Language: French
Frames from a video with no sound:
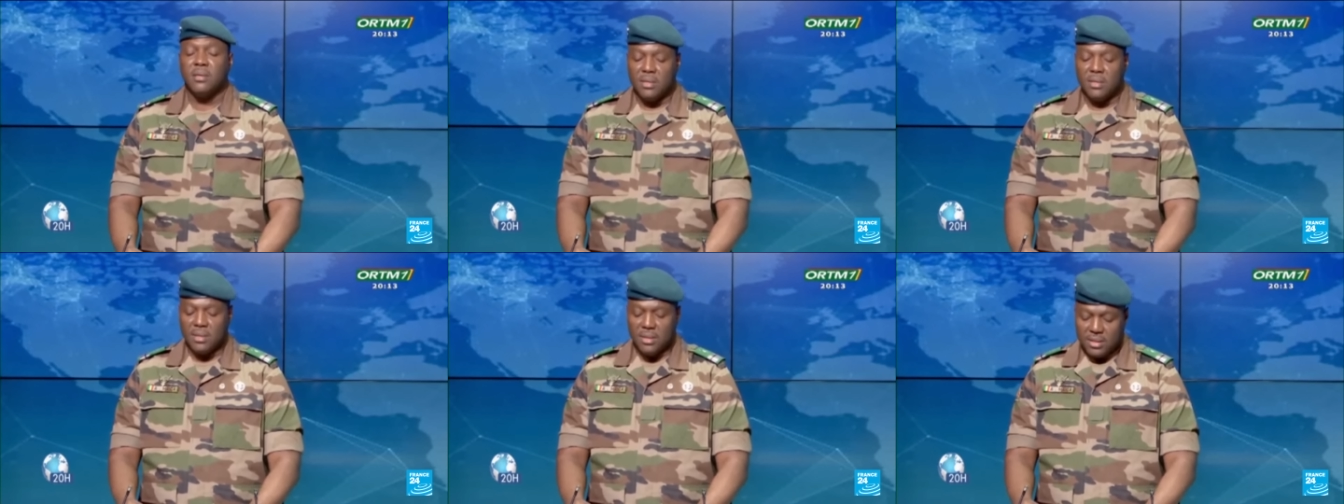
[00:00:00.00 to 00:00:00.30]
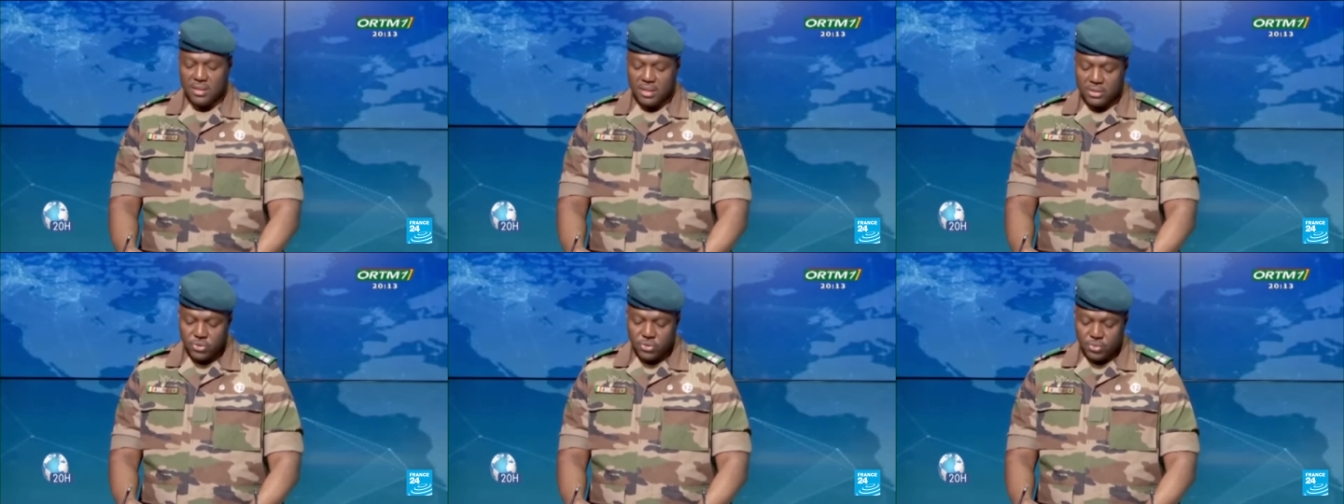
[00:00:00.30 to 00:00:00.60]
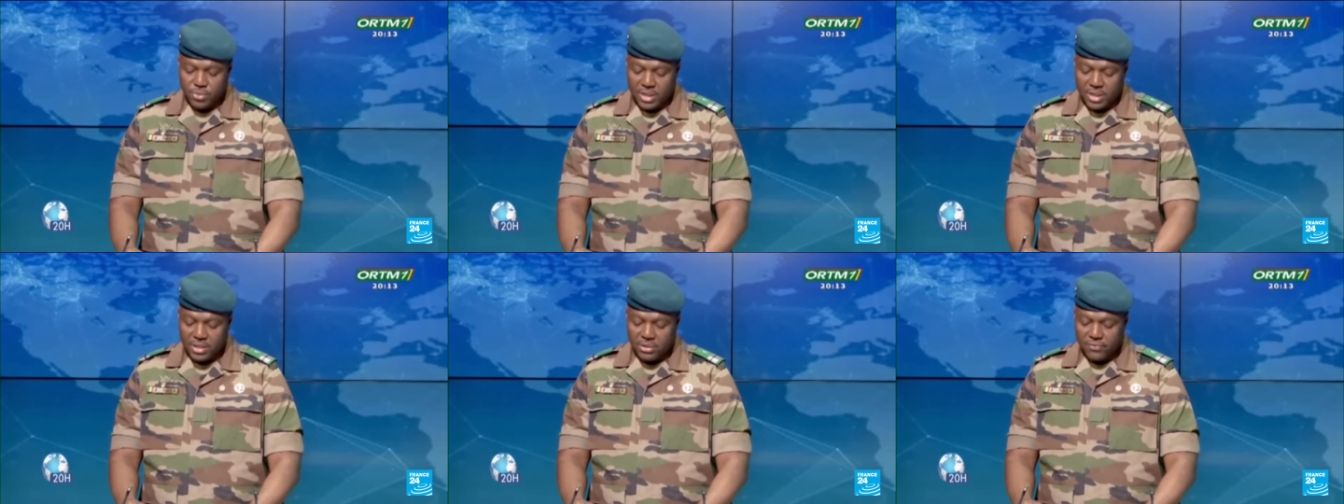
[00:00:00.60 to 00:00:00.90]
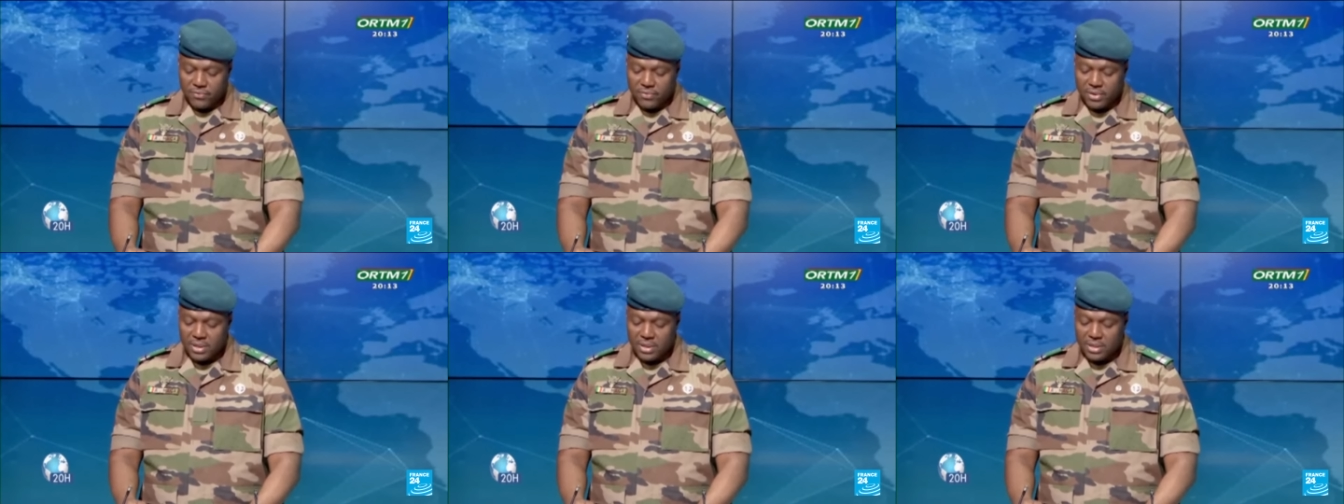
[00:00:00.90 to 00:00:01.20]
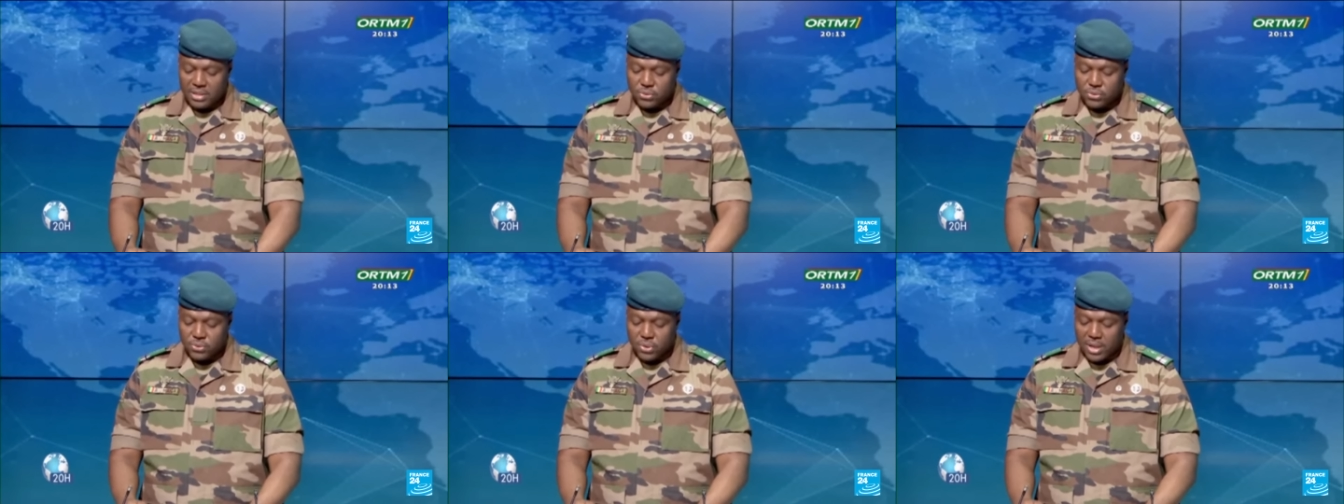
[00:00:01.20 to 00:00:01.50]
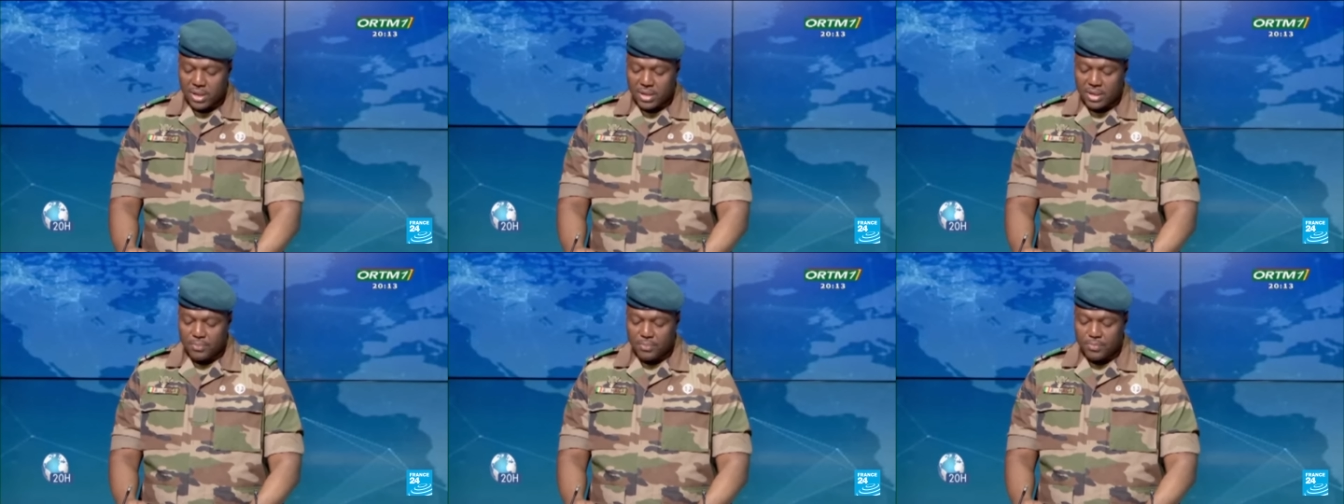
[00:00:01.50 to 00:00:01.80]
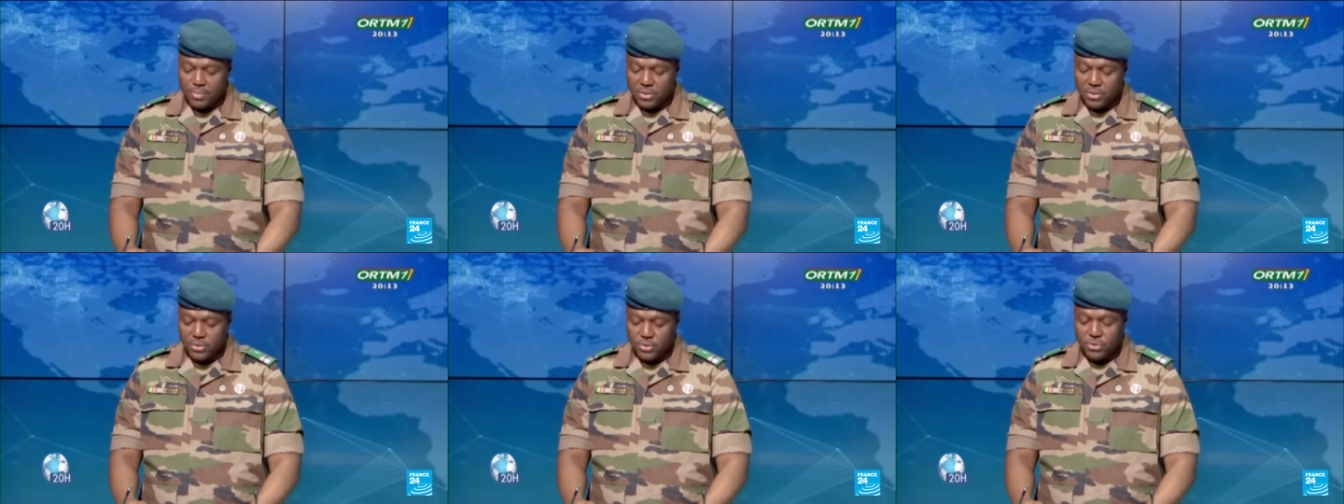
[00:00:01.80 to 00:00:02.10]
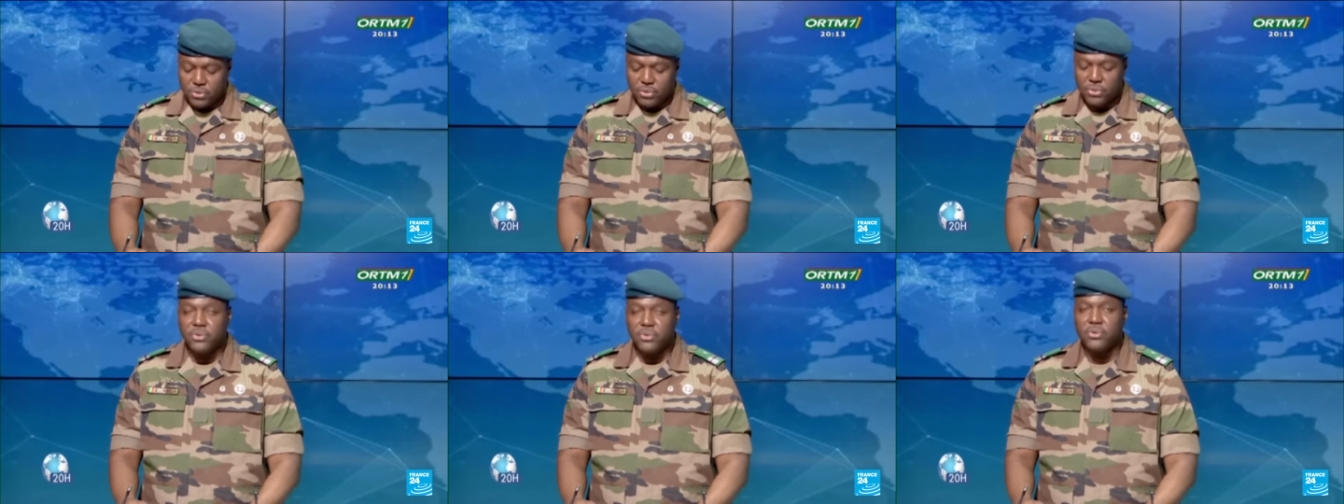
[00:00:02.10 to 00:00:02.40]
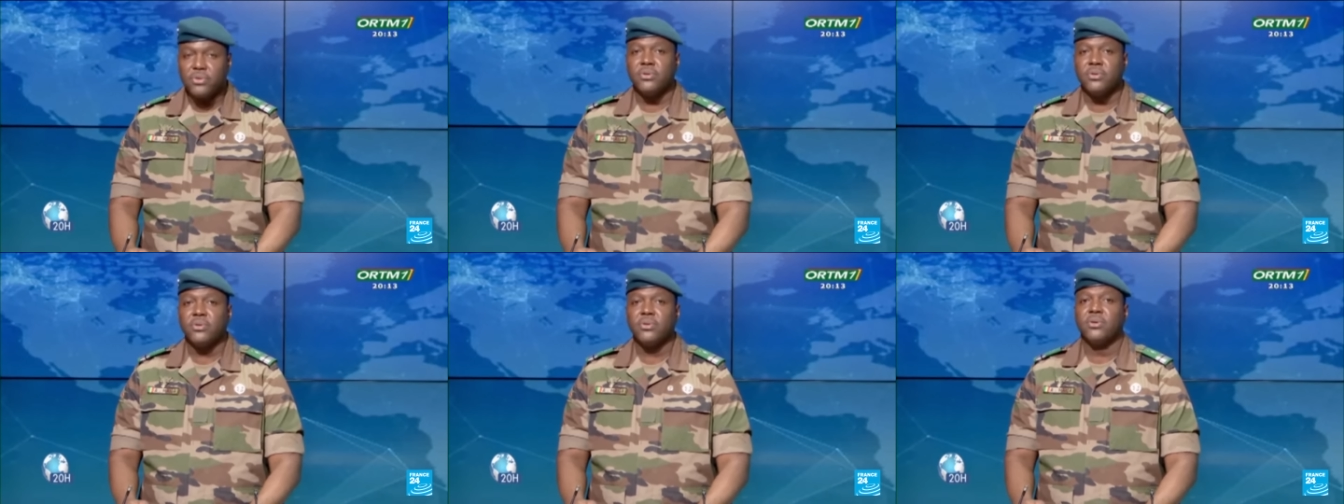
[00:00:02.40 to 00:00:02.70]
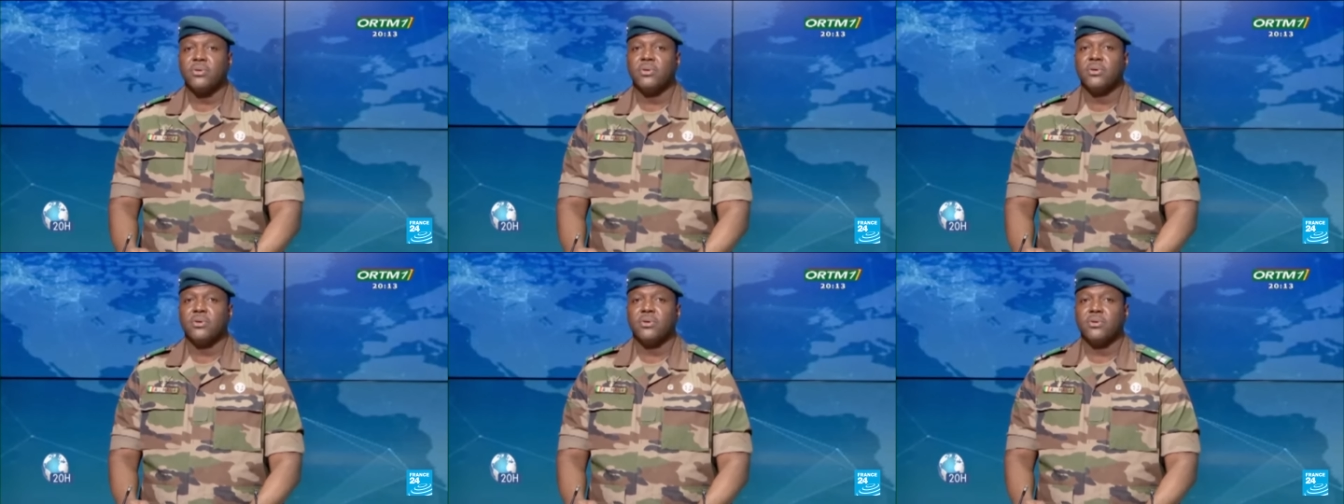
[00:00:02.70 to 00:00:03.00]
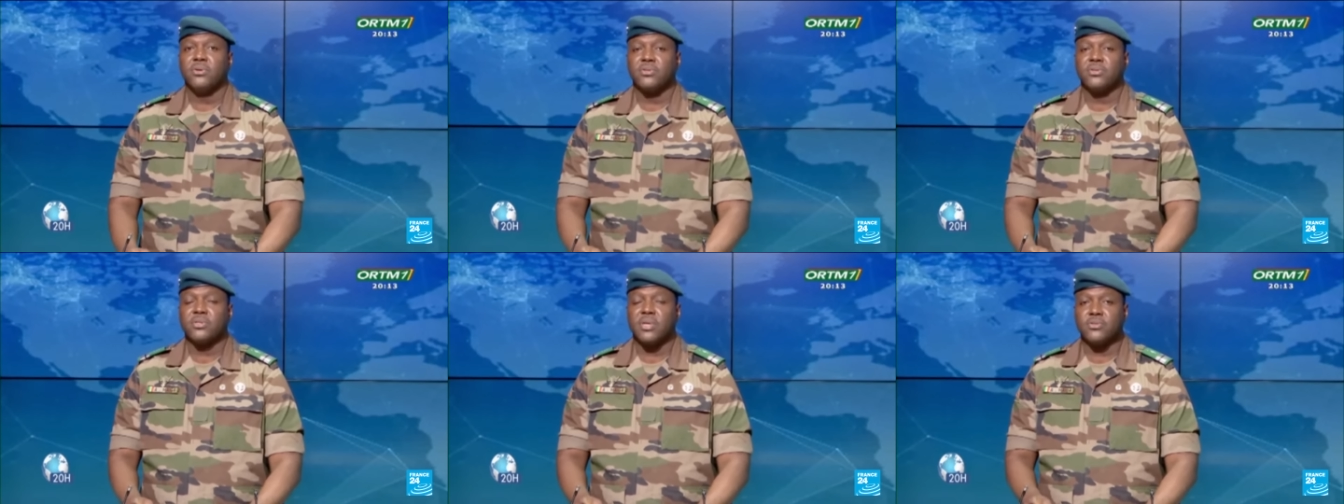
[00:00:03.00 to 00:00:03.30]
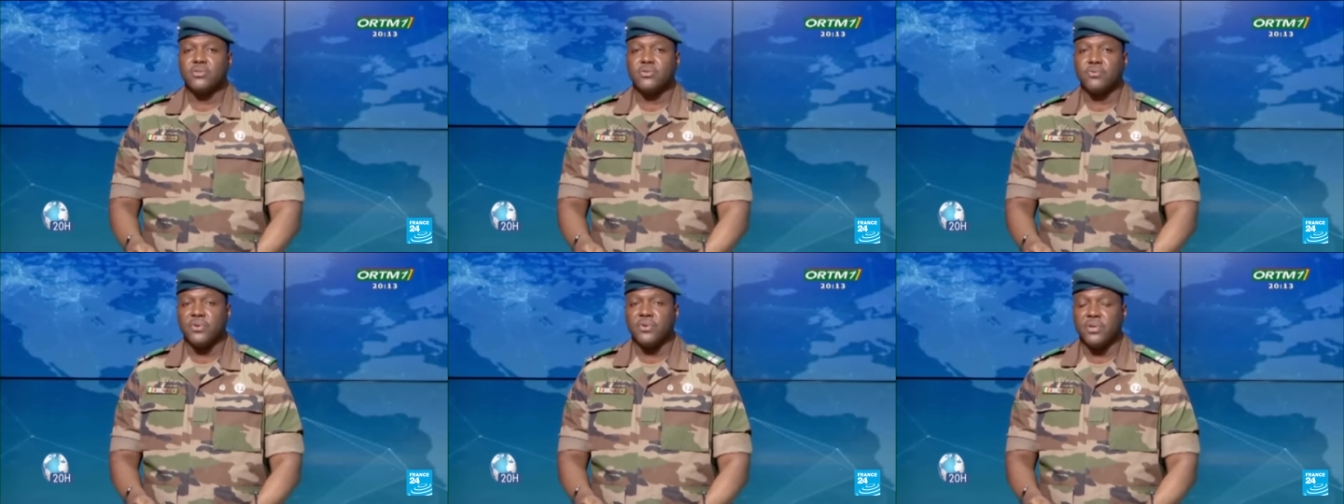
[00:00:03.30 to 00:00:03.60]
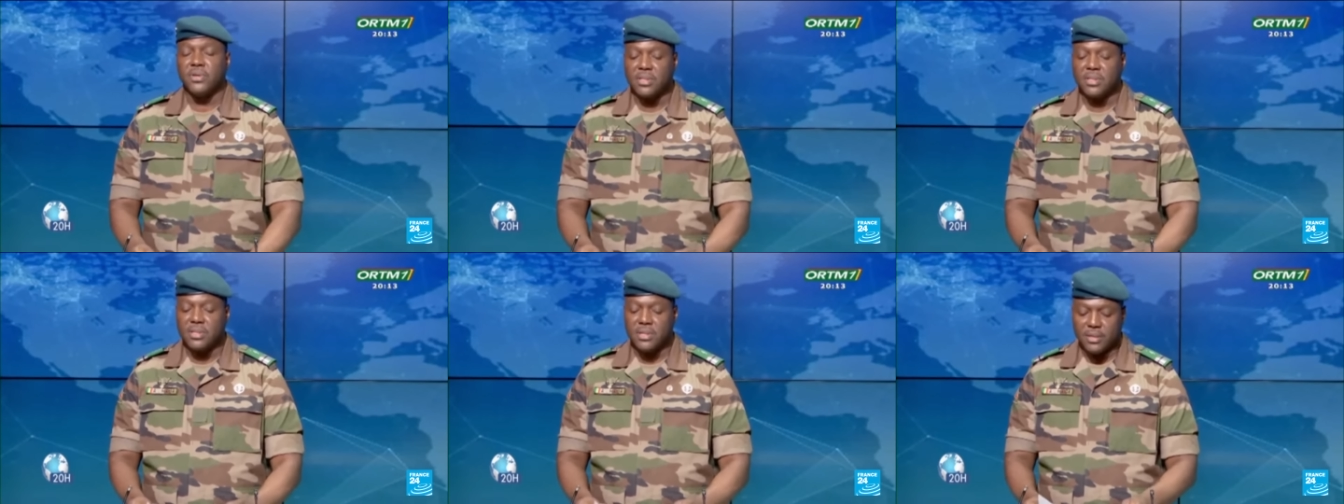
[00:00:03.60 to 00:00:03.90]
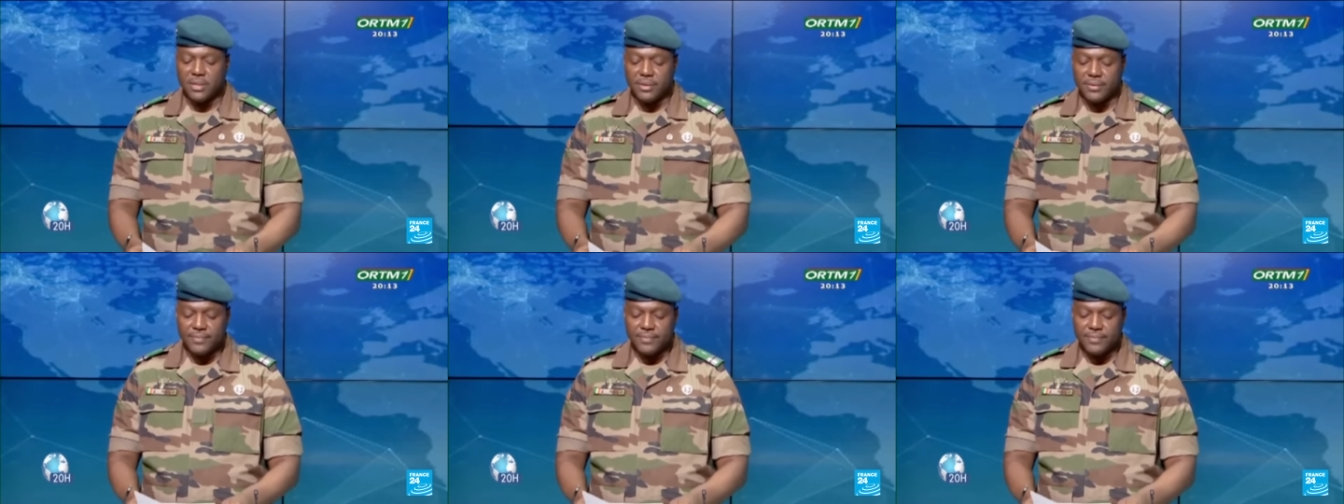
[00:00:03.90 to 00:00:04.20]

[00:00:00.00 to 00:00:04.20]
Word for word: et d'assumer devant l'histoire la plénitude de sa souveraineté.